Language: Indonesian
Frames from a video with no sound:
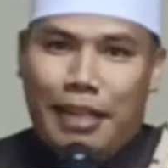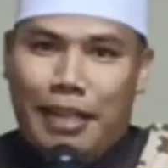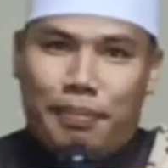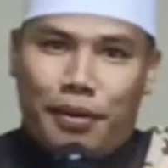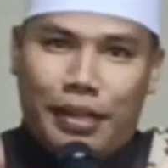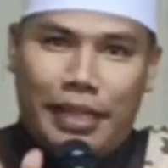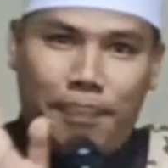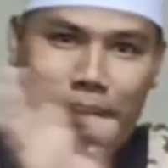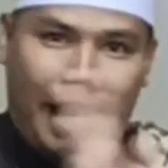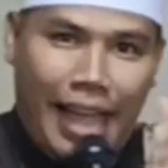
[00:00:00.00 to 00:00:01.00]

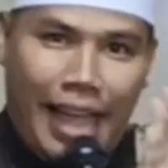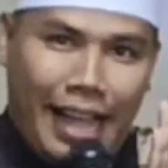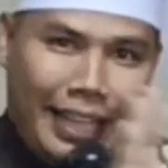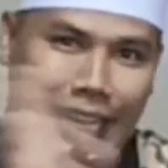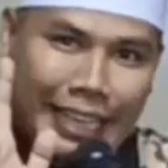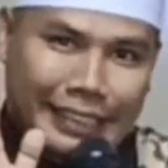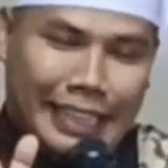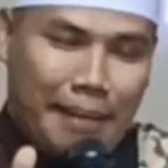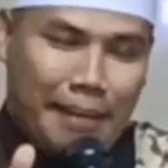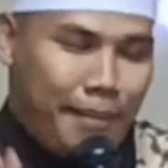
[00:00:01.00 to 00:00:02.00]
Ibrahim ma'ih
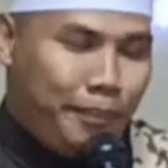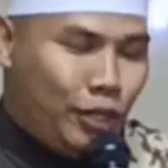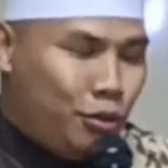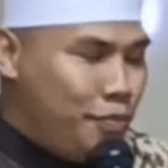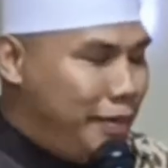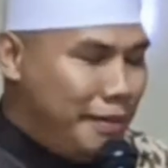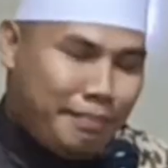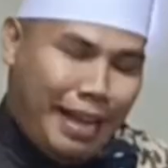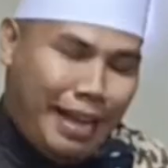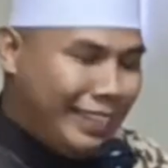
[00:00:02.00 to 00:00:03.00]
tamam tubi bima